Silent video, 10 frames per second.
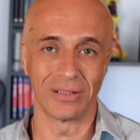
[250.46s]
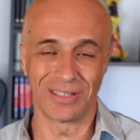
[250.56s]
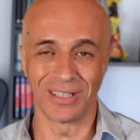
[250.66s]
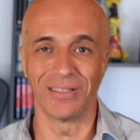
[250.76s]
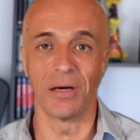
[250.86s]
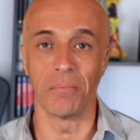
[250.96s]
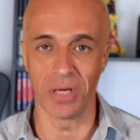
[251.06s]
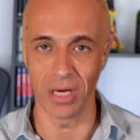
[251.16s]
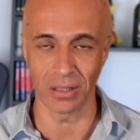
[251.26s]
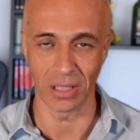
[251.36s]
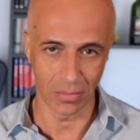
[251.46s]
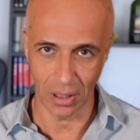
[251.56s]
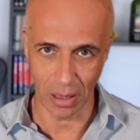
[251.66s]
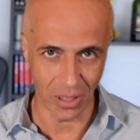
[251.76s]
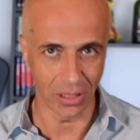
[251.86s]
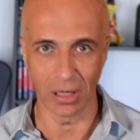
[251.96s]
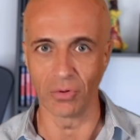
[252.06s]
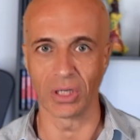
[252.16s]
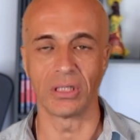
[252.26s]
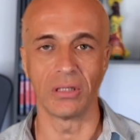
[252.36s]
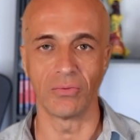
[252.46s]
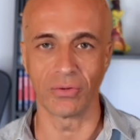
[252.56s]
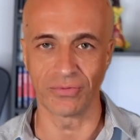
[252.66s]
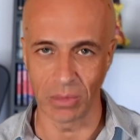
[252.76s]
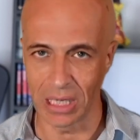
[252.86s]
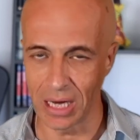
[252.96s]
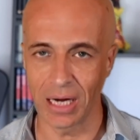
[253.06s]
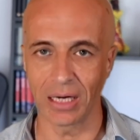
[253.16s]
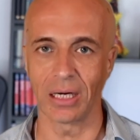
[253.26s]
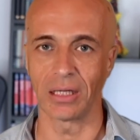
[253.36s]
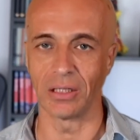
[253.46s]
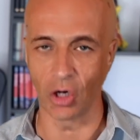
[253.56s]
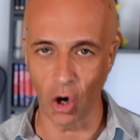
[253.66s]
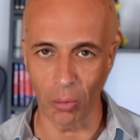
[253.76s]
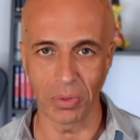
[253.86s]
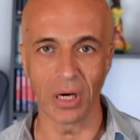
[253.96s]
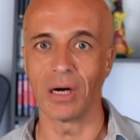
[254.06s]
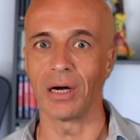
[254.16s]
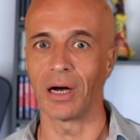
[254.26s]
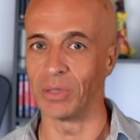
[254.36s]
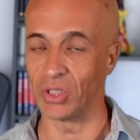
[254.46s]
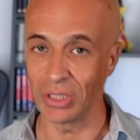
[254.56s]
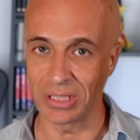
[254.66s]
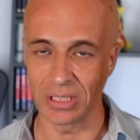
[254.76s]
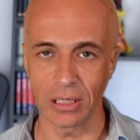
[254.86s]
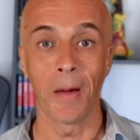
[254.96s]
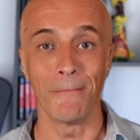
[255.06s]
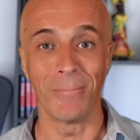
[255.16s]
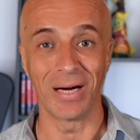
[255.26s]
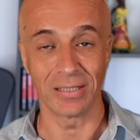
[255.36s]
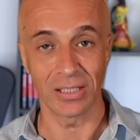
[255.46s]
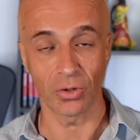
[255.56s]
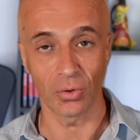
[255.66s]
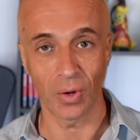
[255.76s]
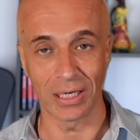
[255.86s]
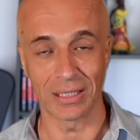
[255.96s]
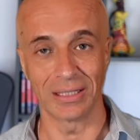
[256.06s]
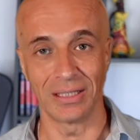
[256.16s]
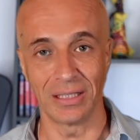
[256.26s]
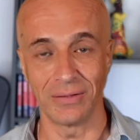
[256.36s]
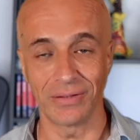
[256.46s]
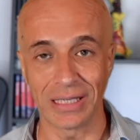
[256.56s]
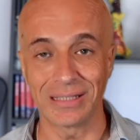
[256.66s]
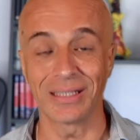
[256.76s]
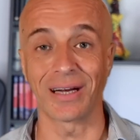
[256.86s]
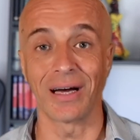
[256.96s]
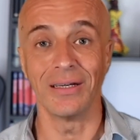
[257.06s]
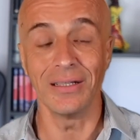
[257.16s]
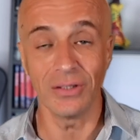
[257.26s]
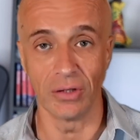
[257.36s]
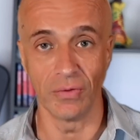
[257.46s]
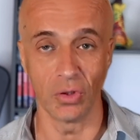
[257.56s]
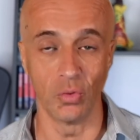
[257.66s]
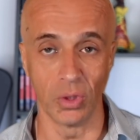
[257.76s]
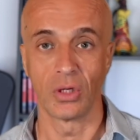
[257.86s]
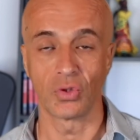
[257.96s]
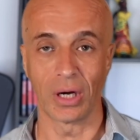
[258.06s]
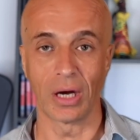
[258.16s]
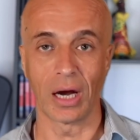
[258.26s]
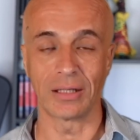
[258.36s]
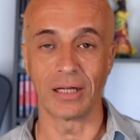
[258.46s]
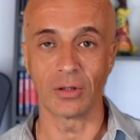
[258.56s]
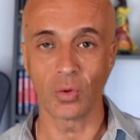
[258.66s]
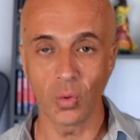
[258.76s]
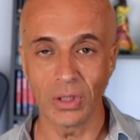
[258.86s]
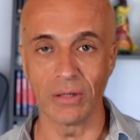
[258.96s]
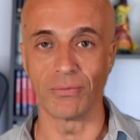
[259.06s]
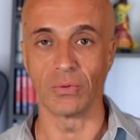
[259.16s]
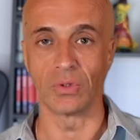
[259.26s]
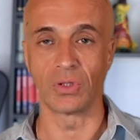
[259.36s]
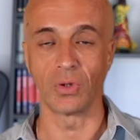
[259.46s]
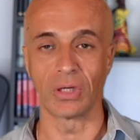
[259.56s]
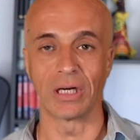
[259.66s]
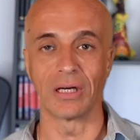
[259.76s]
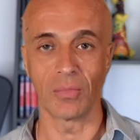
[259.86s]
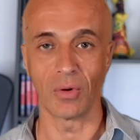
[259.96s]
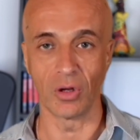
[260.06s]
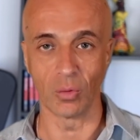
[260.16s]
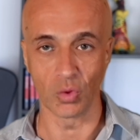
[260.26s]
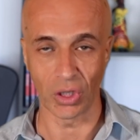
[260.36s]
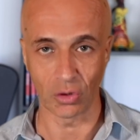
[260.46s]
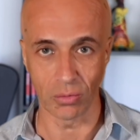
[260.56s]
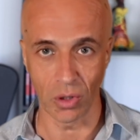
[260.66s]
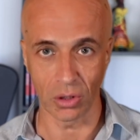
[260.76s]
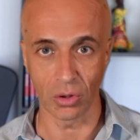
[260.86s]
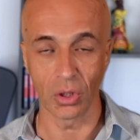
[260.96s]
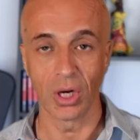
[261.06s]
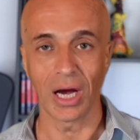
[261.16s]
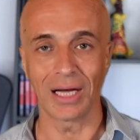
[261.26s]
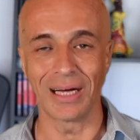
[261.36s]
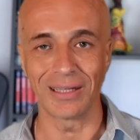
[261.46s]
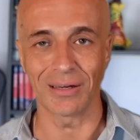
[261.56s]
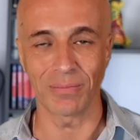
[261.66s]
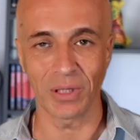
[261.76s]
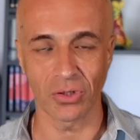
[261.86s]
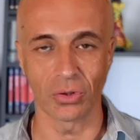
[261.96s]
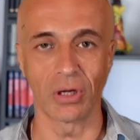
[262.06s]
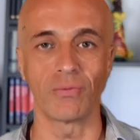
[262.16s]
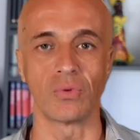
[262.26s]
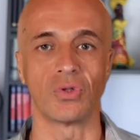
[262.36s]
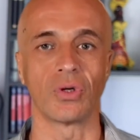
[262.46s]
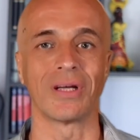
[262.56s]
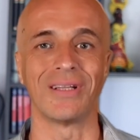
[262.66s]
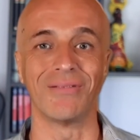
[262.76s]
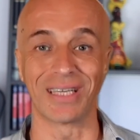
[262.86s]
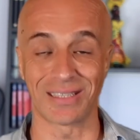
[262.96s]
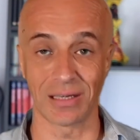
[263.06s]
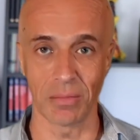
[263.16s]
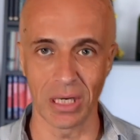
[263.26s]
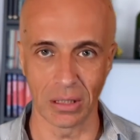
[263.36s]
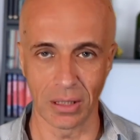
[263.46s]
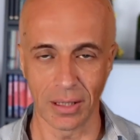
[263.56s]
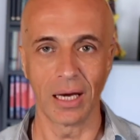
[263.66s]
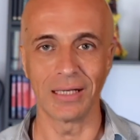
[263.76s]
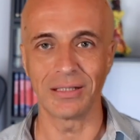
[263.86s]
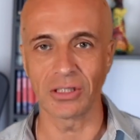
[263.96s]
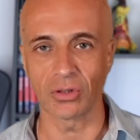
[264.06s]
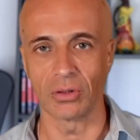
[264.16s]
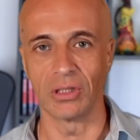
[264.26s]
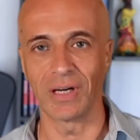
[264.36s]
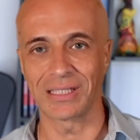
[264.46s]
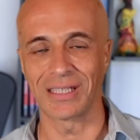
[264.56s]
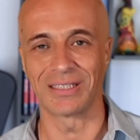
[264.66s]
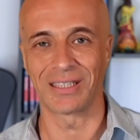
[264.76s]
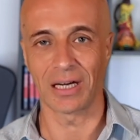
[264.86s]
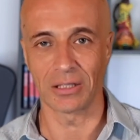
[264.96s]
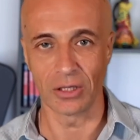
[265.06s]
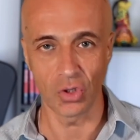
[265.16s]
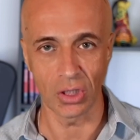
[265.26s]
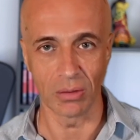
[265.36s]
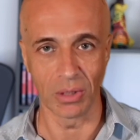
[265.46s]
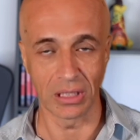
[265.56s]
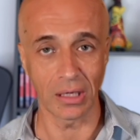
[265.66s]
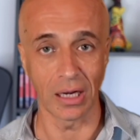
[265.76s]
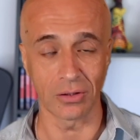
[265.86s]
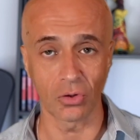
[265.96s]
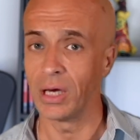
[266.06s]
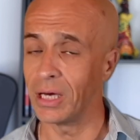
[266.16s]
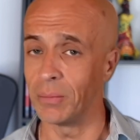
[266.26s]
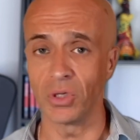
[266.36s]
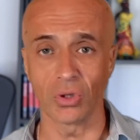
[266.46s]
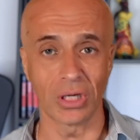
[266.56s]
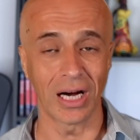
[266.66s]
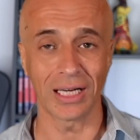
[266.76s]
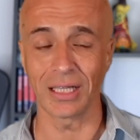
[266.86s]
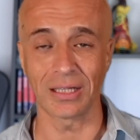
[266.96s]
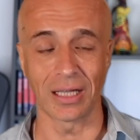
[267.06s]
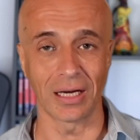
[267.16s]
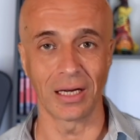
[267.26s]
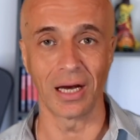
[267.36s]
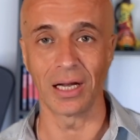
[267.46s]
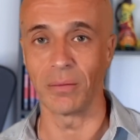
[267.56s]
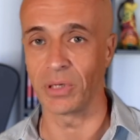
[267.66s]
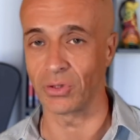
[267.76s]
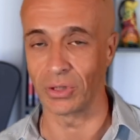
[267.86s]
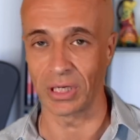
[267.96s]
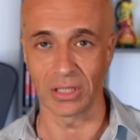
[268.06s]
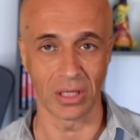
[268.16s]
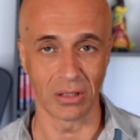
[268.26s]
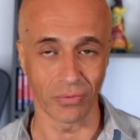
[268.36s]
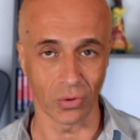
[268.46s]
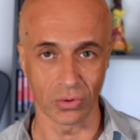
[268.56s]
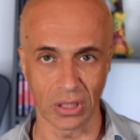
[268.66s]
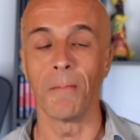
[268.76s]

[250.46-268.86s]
sia di ambiente, ambiente lavorativo, familiare, di coppia, amicizie, ma esistono anche delle differenze tra individui, cioè ad alcuni funziona in un certo modo, ad altre persone funziona diversamente. Esistono diverse strategie da mettere in atto e bisogna adattarle alla persona che si ha di fronte.